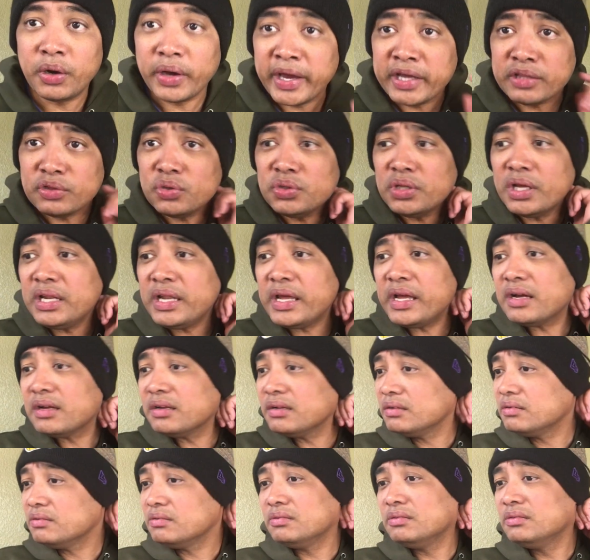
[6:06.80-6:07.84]
oh, eto na
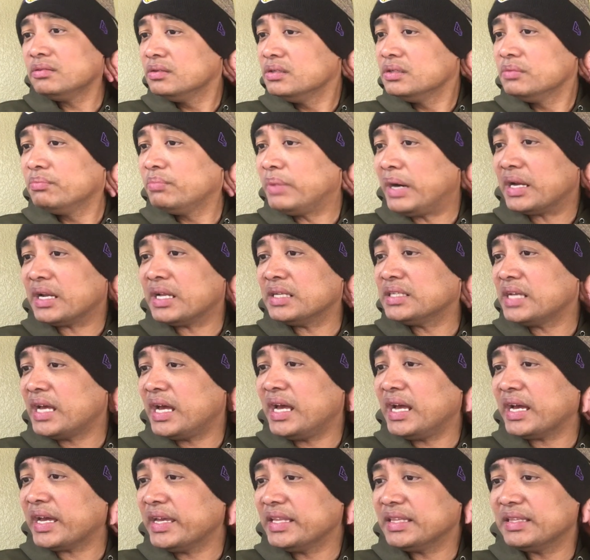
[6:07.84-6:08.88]
lang. Para
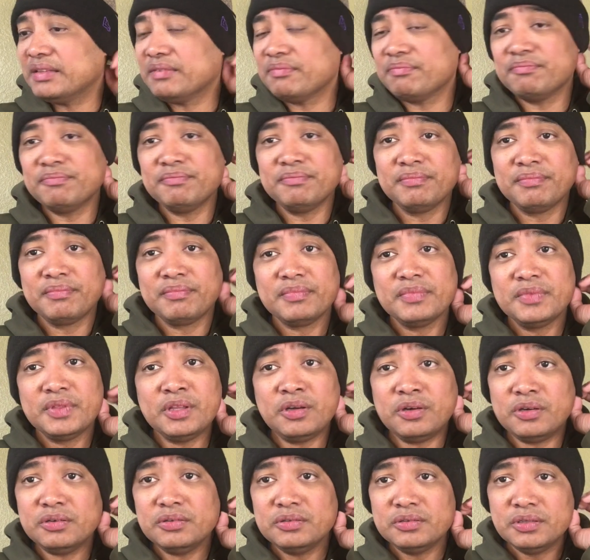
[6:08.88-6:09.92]
sa akin.
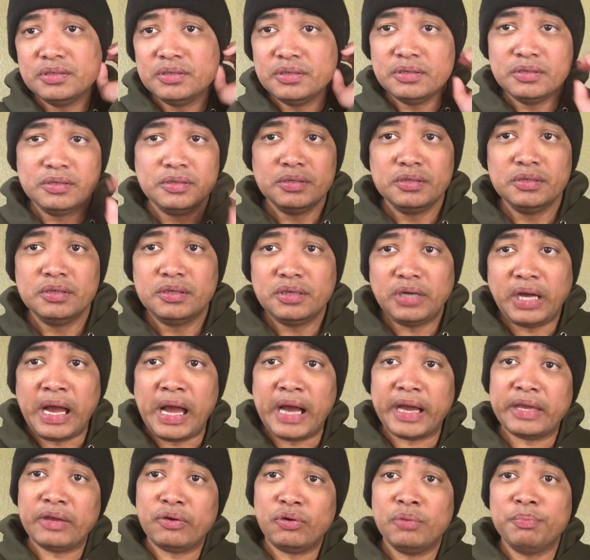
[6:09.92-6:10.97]
No?
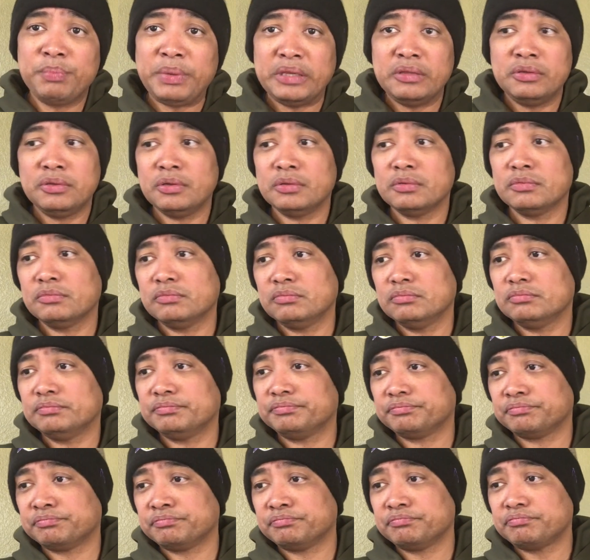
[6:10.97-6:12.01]
Aking opinion.
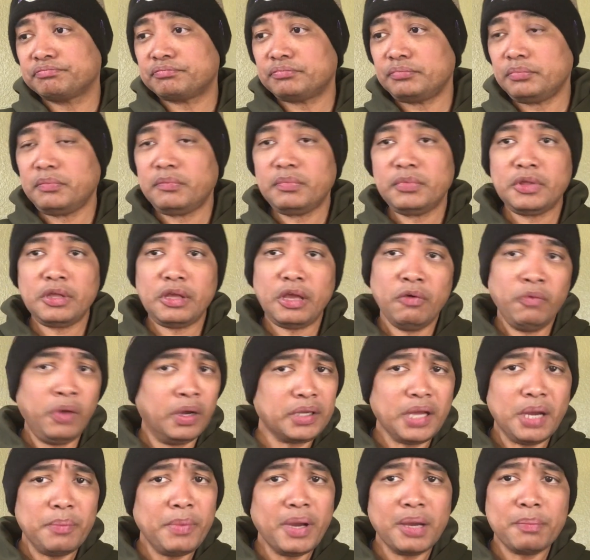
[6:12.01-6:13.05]
Huwag
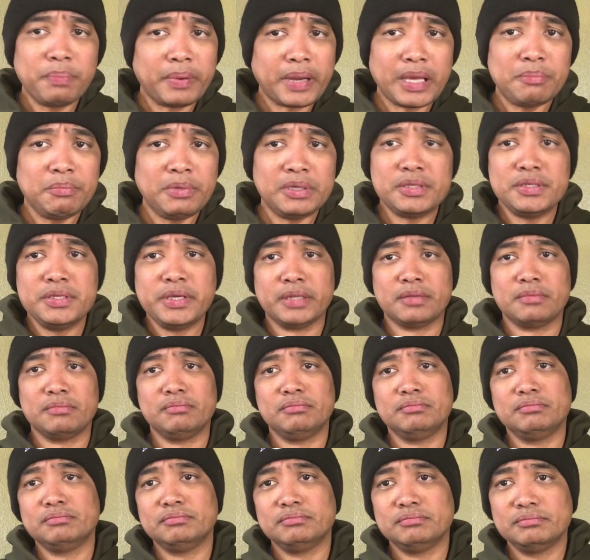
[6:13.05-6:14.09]
kang mag-private jet.
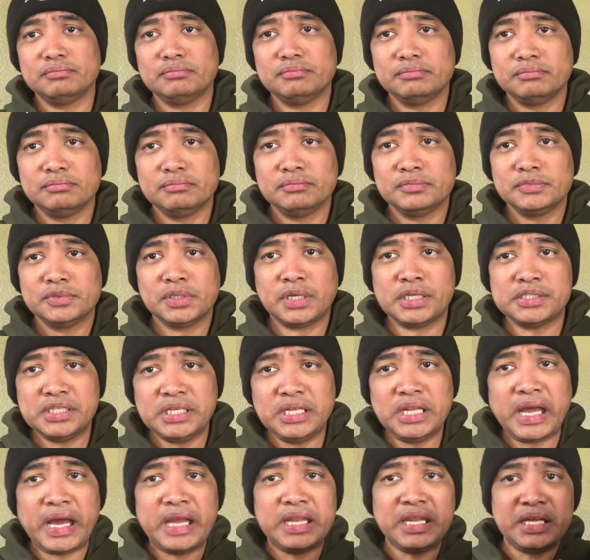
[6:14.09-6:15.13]
Kasi
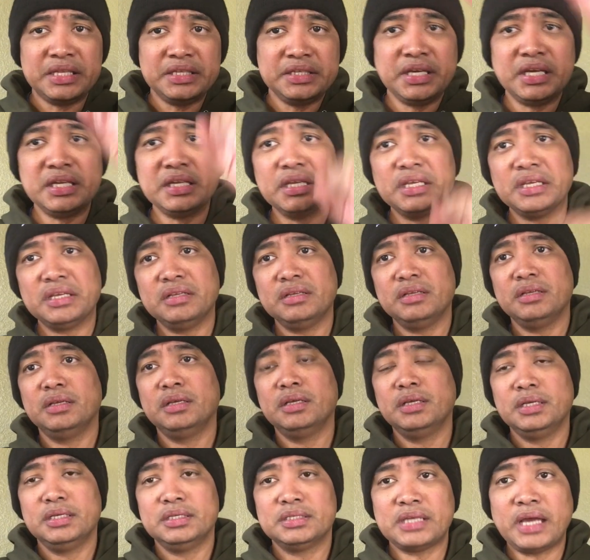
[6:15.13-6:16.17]
laland yan eh.
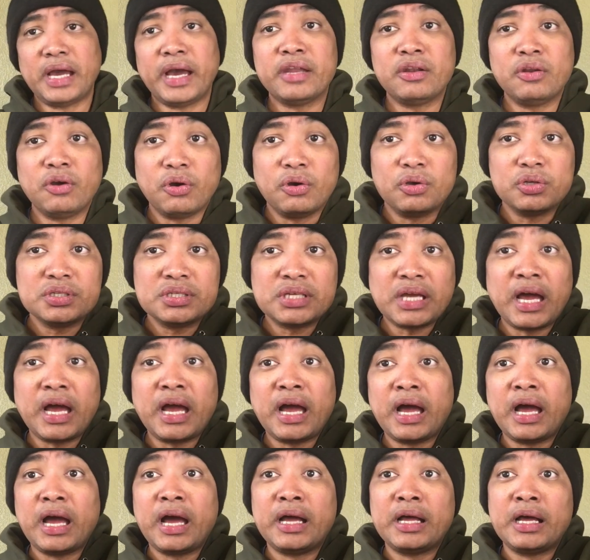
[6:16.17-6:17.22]
Sa ano? Sa
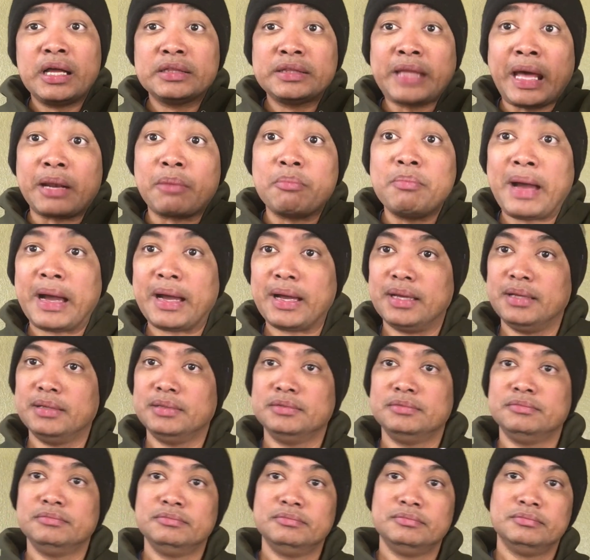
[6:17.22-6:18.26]
tarmac.
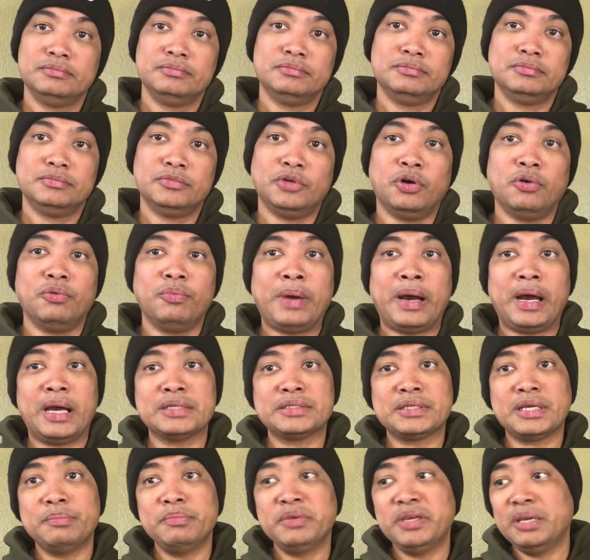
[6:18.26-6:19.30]
O oh, baka
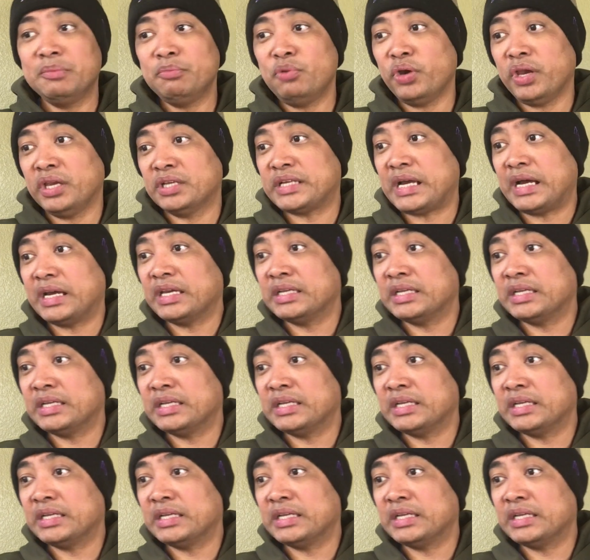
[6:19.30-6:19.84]
sabihin mo, isang,